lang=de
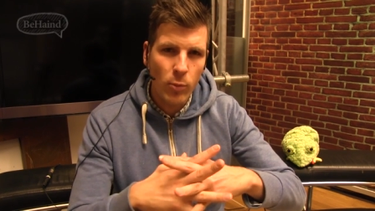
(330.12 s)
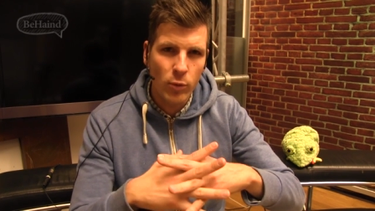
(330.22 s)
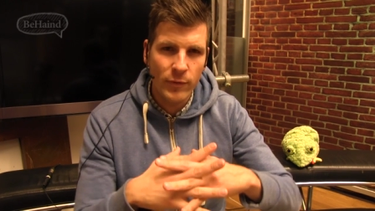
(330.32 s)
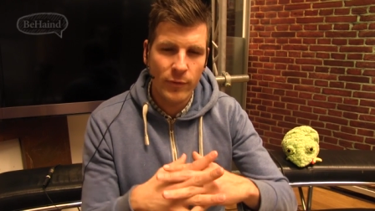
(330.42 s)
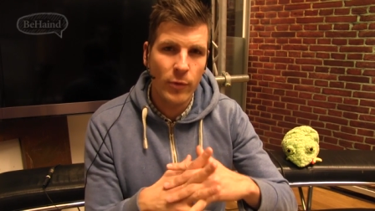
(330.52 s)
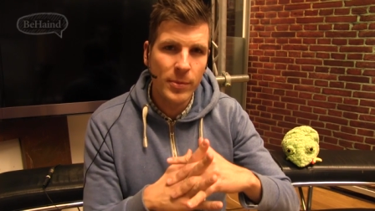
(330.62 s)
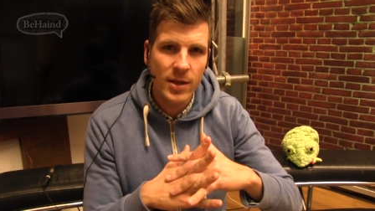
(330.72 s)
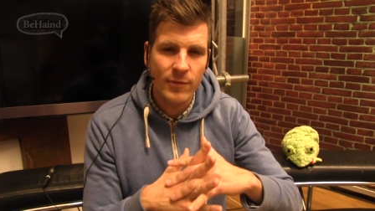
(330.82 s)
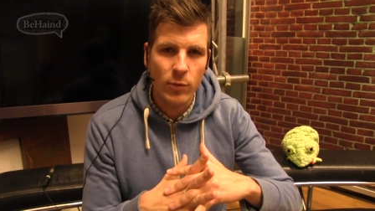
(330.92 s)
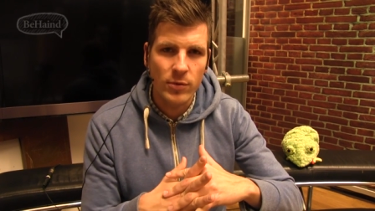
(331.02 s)
Obhut
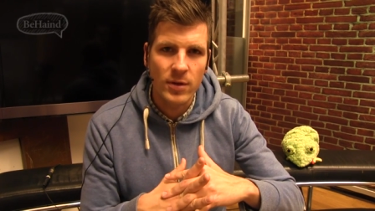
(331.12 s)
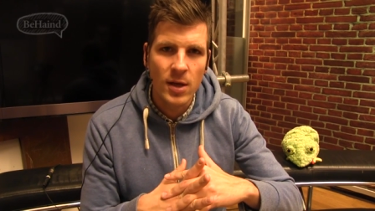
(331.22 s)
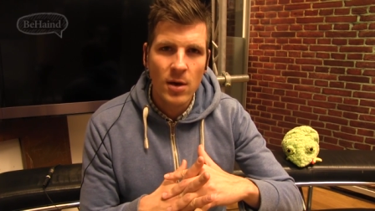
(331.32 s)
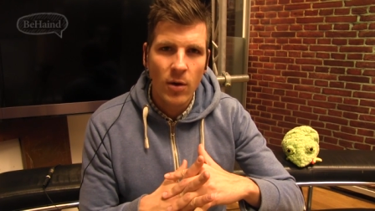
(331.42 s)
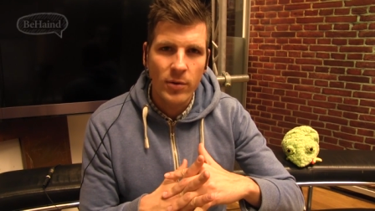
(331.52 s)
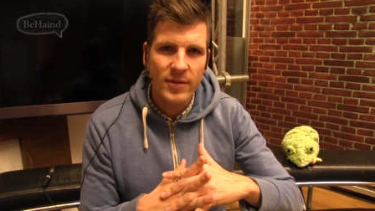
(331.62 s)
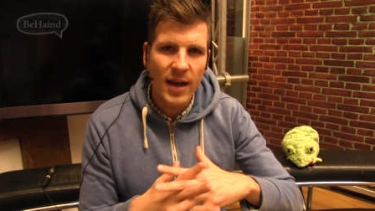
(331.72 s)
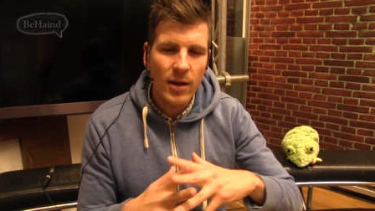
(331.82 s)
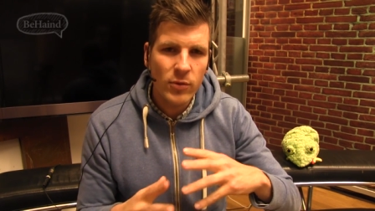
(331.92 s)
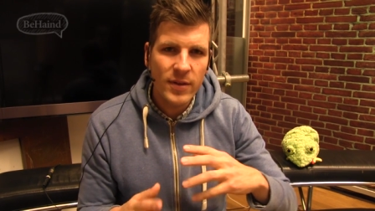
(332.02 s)
firmiert wurden. Und
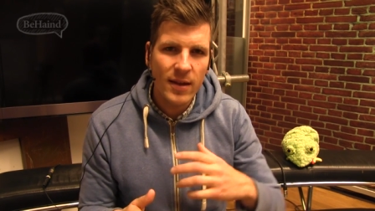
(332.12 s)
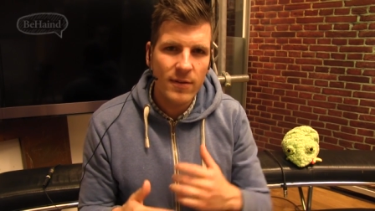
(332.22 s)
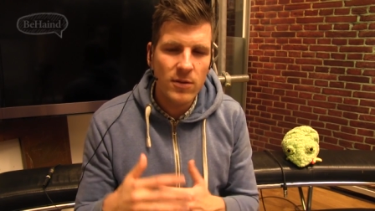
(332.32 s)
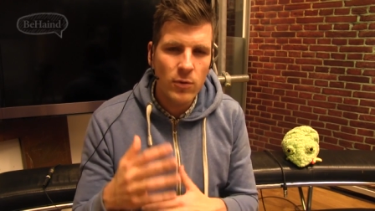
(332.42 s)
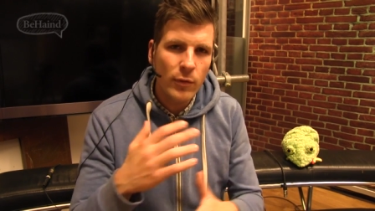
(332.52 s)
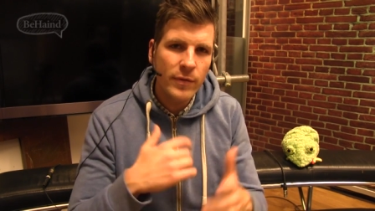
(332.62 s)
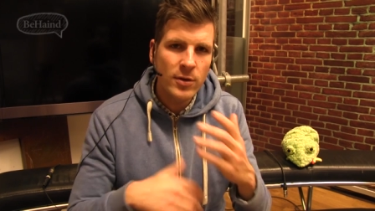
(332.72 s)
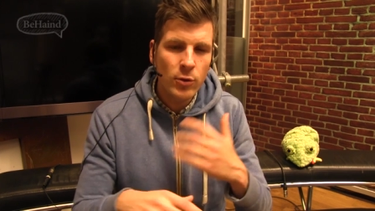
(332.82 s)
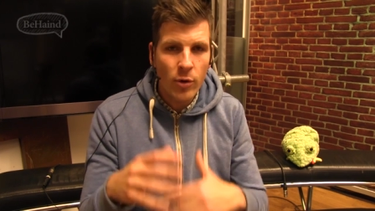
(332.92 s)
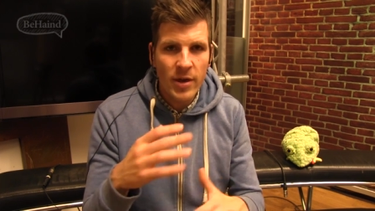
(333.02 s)
dadurch hat sich irgendwie
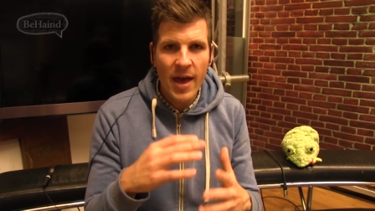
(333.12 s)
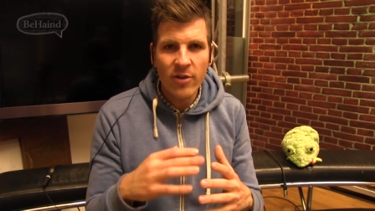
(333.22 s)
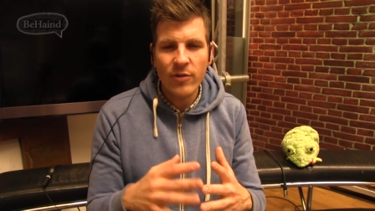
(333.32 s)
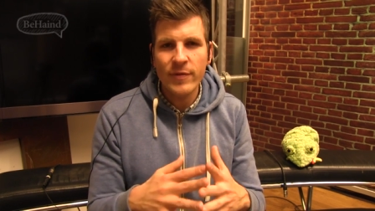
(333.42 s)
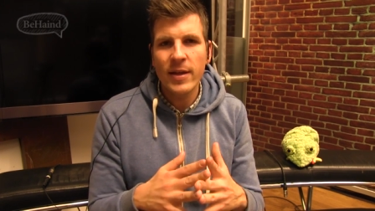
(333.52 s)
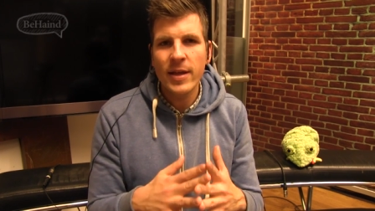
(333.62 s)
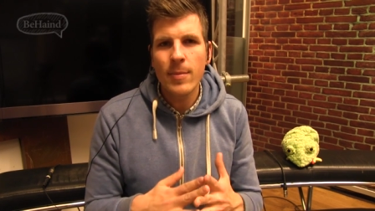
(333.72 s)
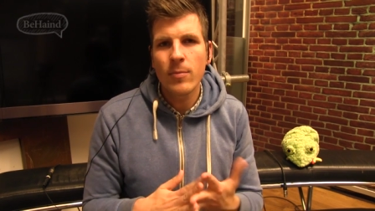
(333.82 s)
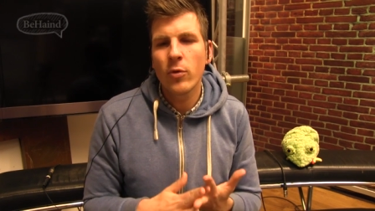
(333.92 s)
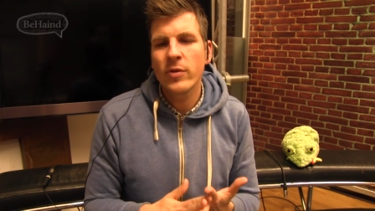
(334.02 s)
eine neue Herrschaft
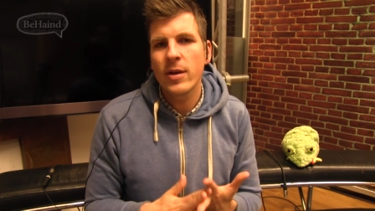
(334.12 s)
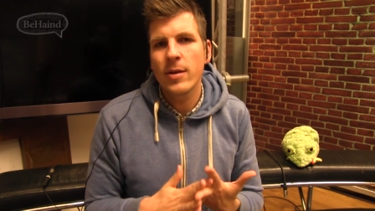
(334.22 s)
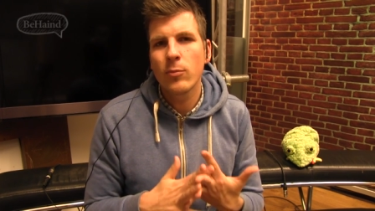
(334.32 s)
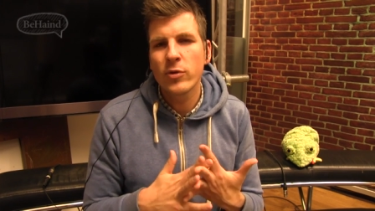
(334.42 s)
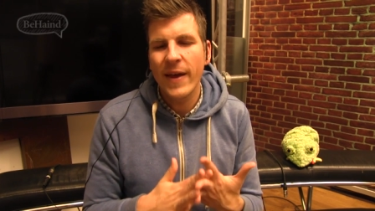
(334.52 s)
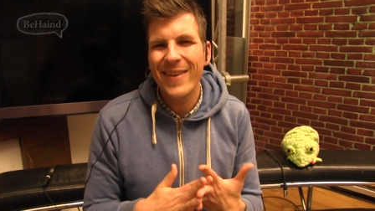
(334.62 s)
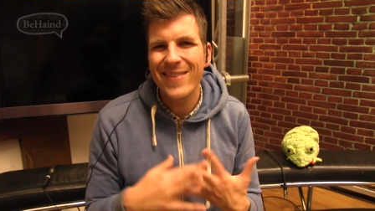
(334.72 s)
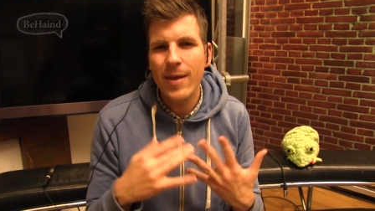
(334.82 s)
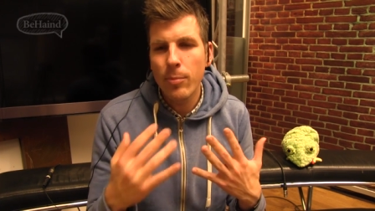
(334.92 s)
ergeben unter dem Mutanten